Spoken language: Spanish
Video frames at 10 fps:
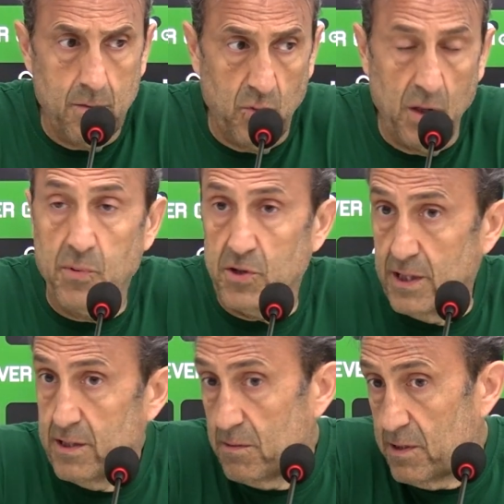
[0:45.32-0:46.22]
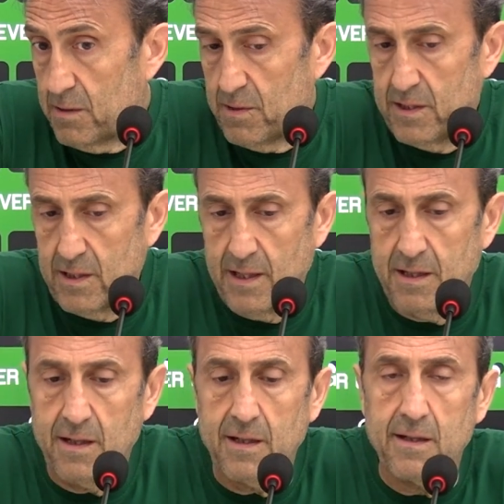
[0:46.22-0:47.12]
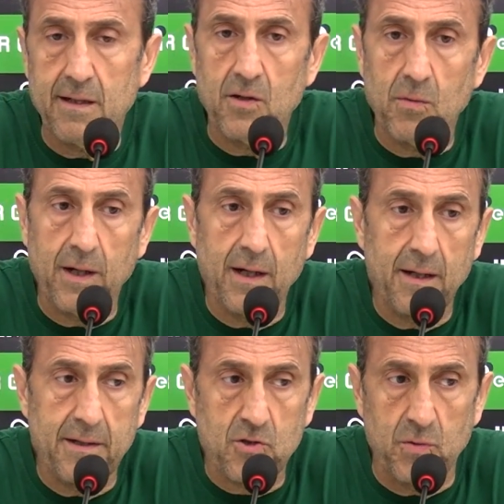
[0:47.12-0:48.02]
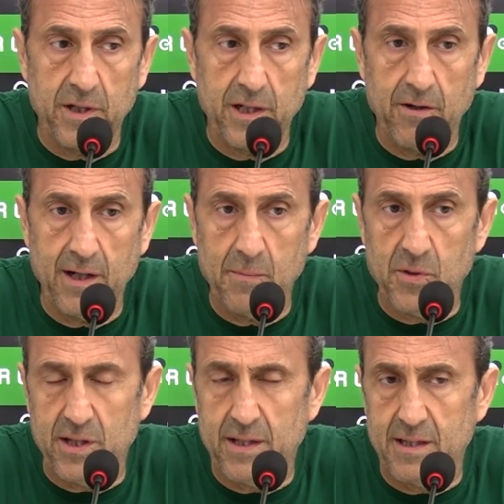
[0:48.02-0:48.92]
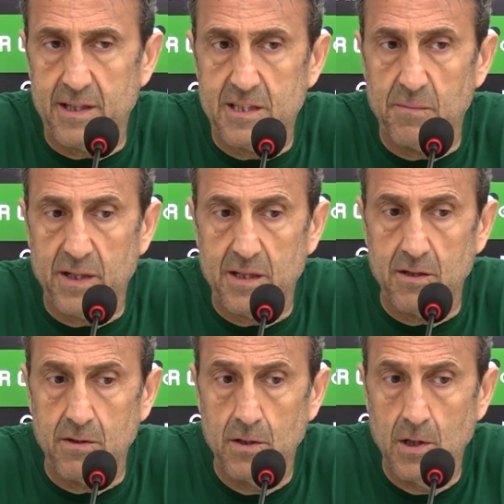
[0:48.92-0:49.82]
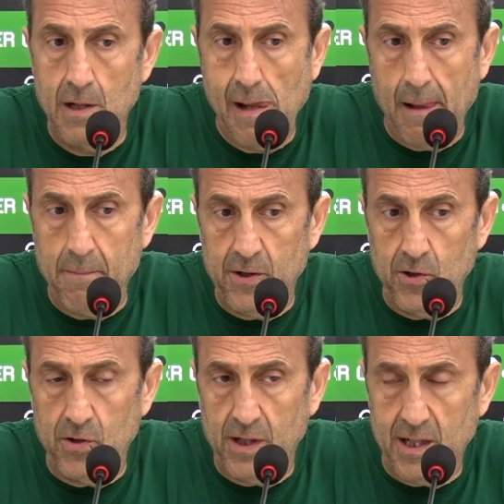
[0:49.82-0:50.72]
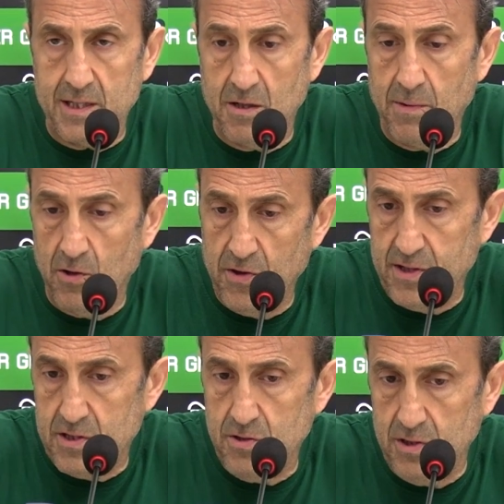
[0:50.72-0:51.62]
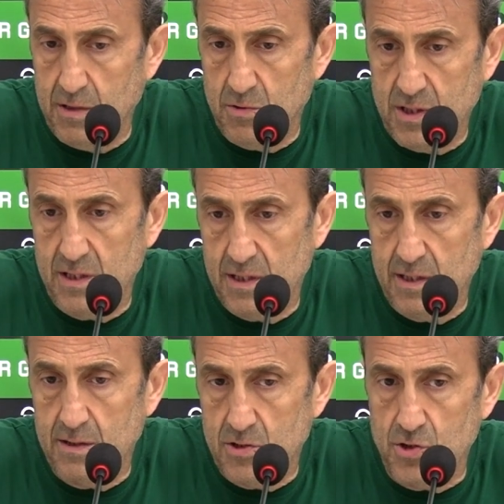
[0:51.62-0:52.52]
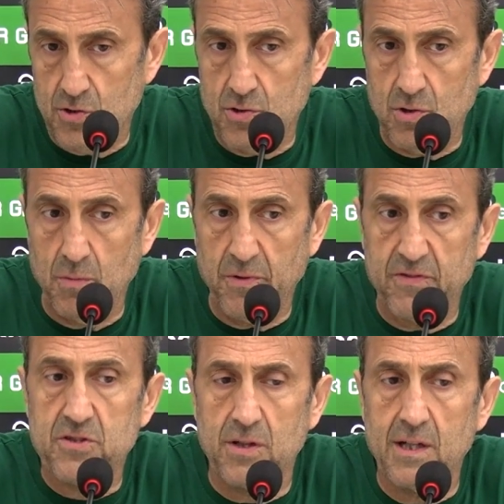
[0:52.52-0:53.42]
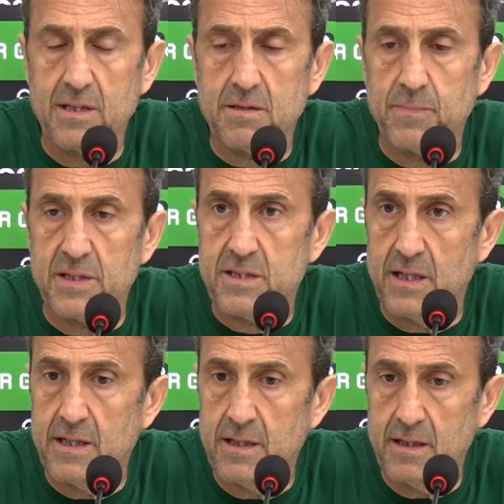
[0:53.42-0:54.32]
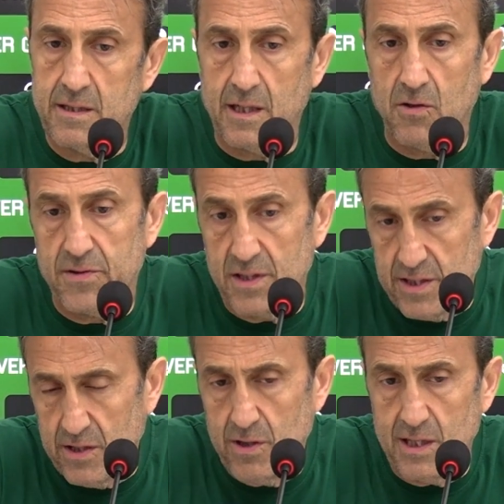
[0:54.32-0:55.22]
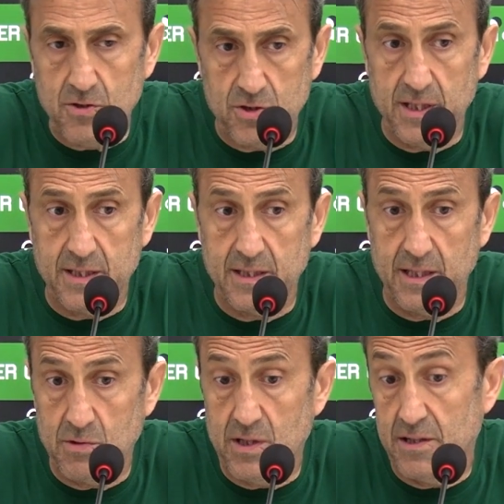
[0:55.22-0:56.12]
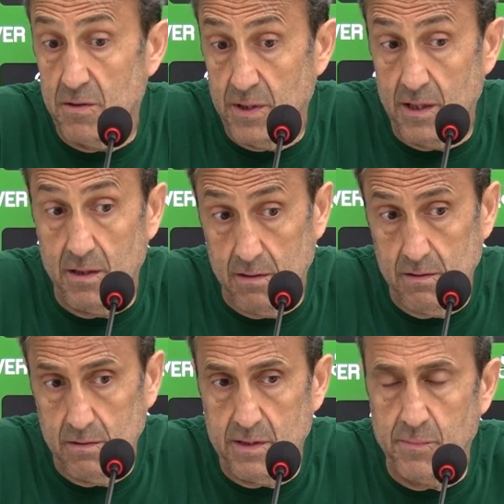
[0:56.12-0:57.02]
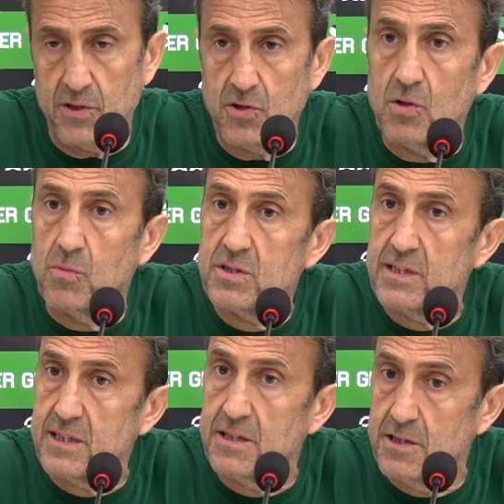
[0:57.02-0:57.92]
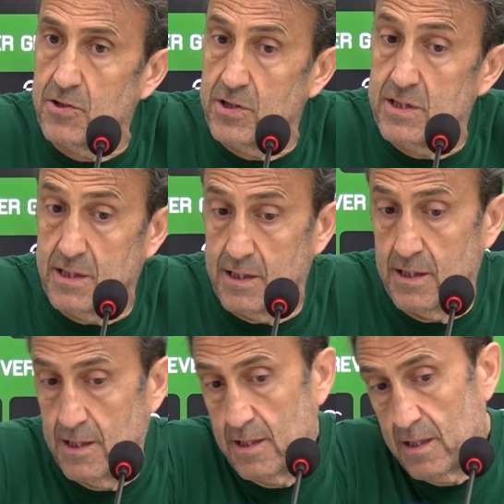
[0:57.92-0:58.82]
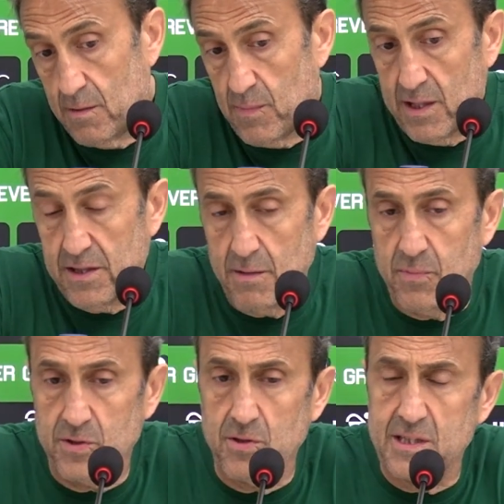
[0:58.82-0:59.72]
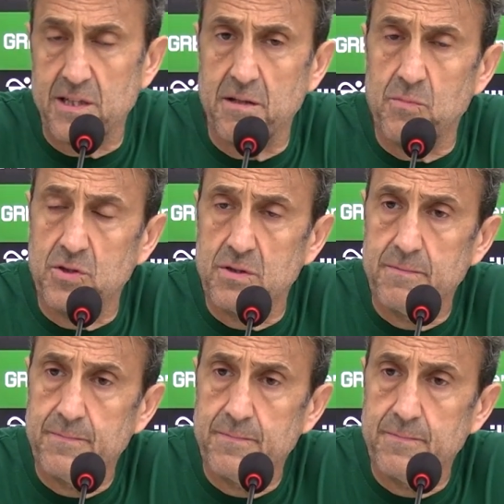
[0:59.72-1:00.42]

muy importante, evidentemente. Nadie lo va a descubrir ahora la importancia que tiene este partido pero no deja de ser baloncesto y tenemos que nosotros como profesionales pensar y estar concentrados en las cosas que tenemos que hacer bien, repito, como estas anteriores que en Valencia pues no las hicimos.